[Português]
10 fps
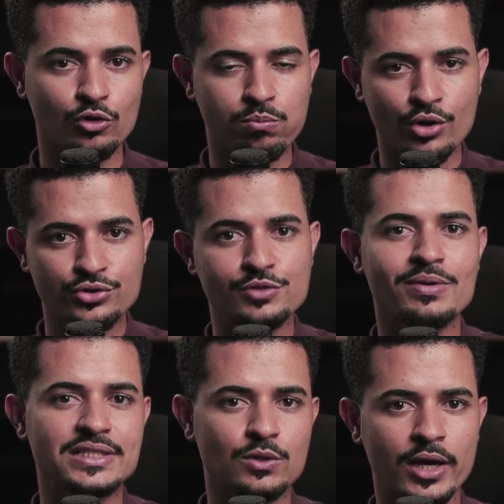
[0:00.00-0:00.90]
Eu não posso te
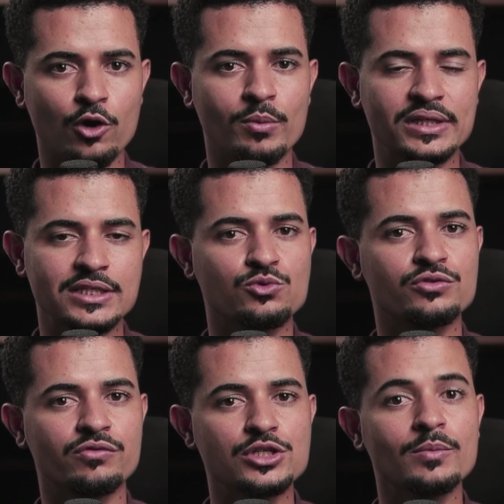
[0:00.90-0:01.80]
passar uma recomendação
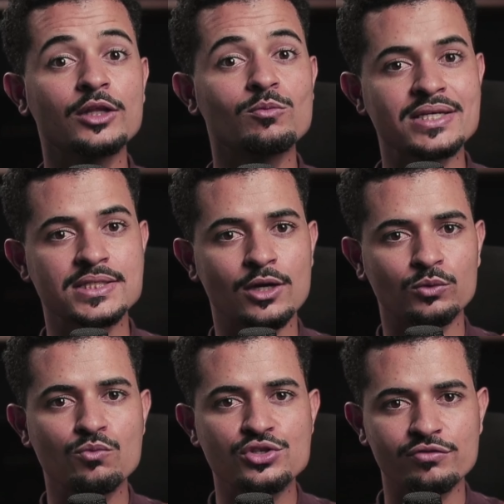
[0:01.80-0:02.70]
de investimento, mas se
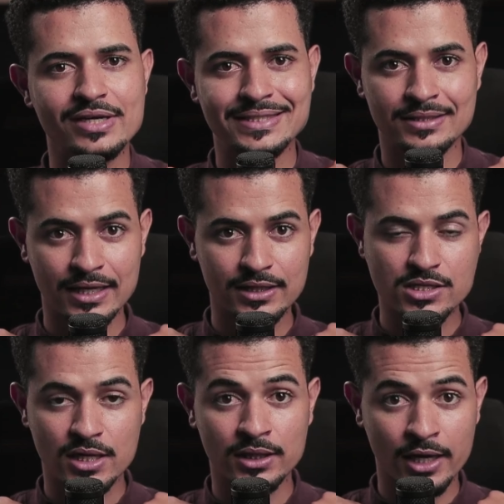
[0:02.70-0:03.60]
eu não tivesse
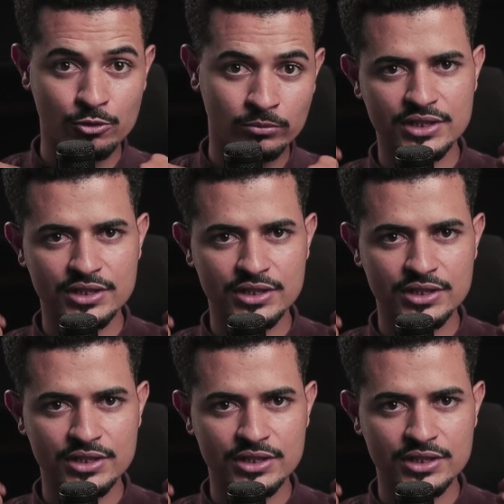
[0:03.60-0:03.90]
nada de Ethereum,